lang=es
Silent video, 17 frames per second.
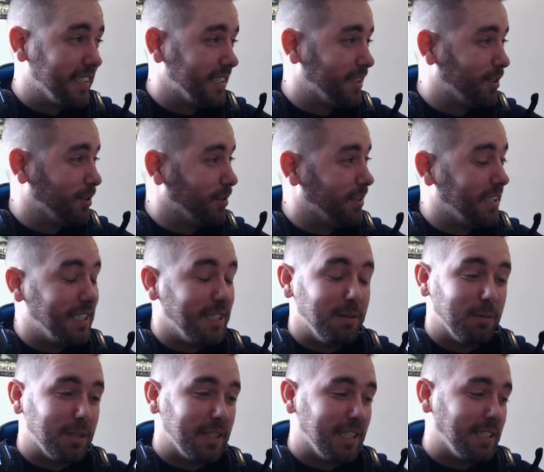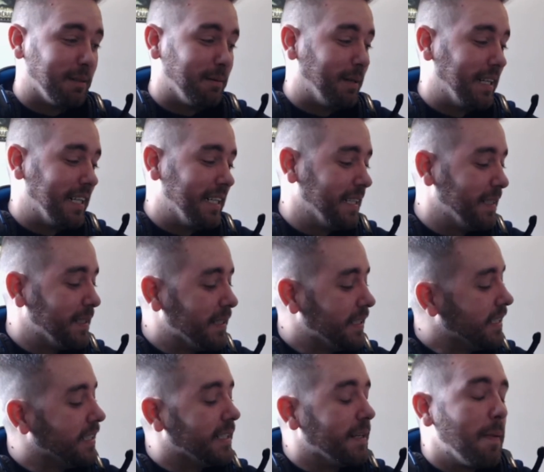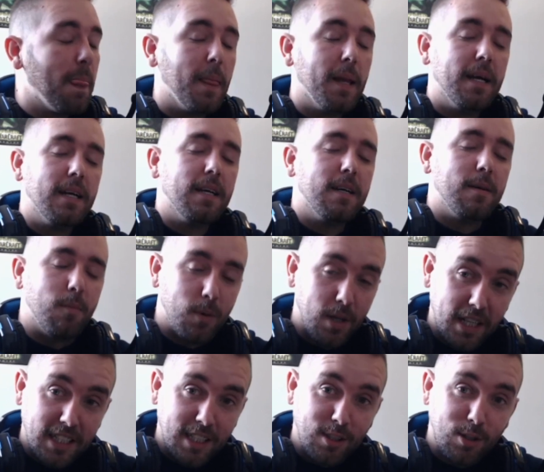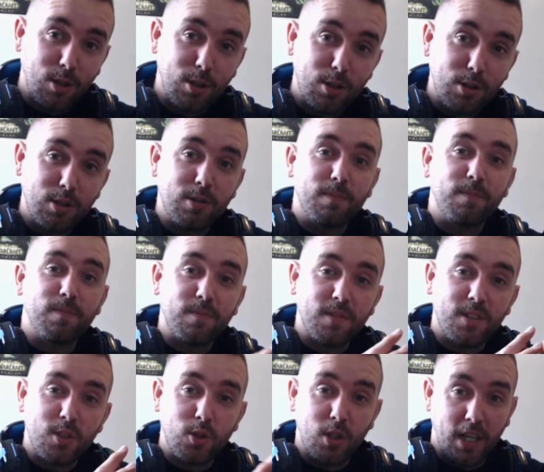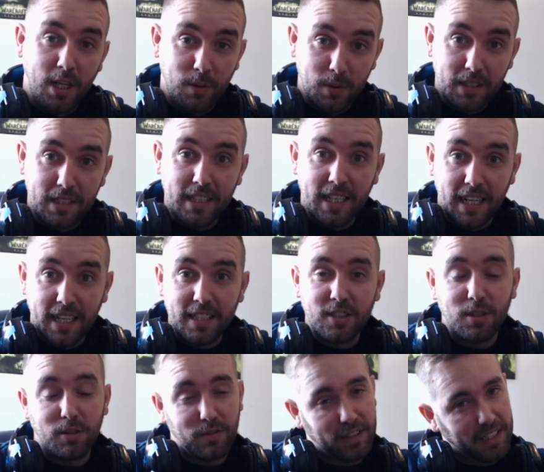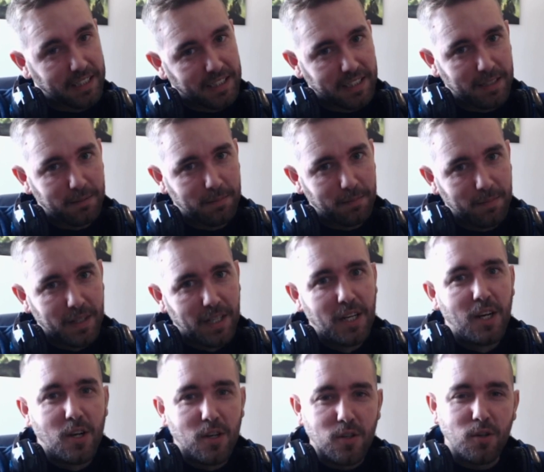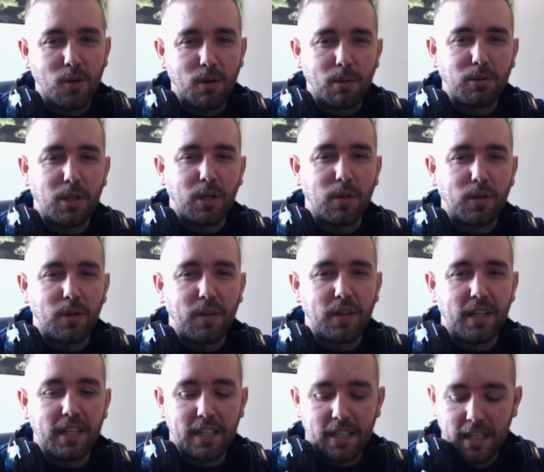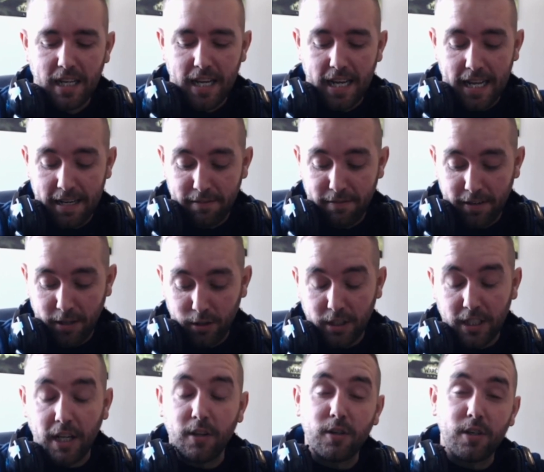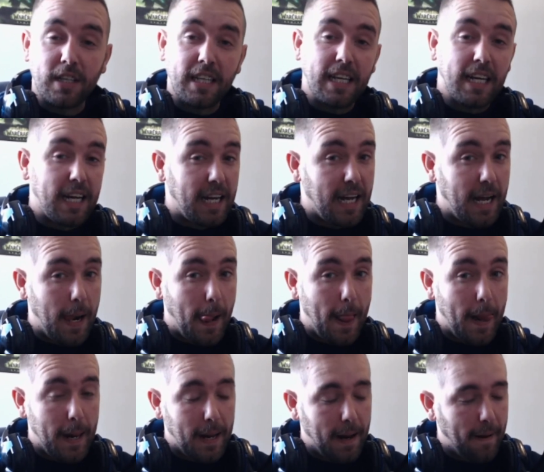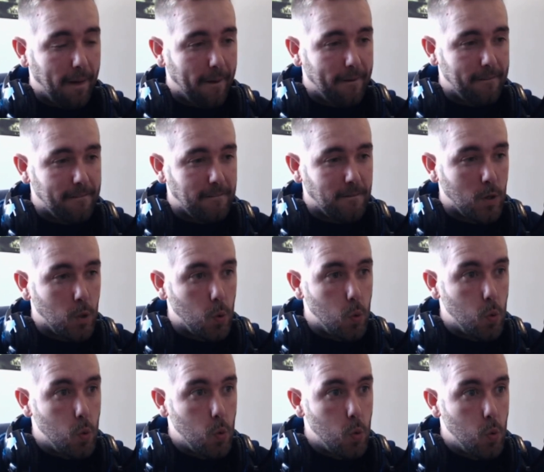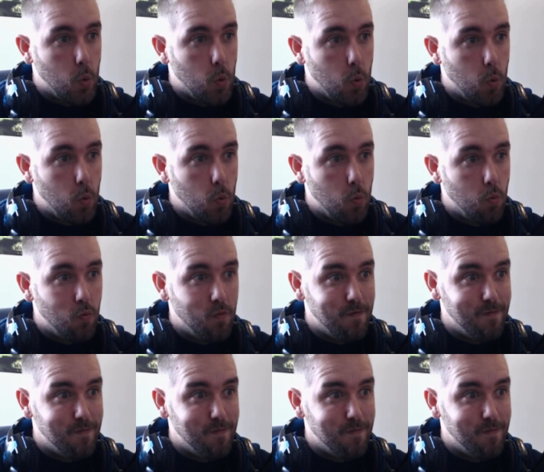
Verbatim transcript: es tontísimo este chaval, ¿eh? Buenas a todos, soy la Nuit de Airsoft Steam y vamos a conocer el francotirador de. Uh.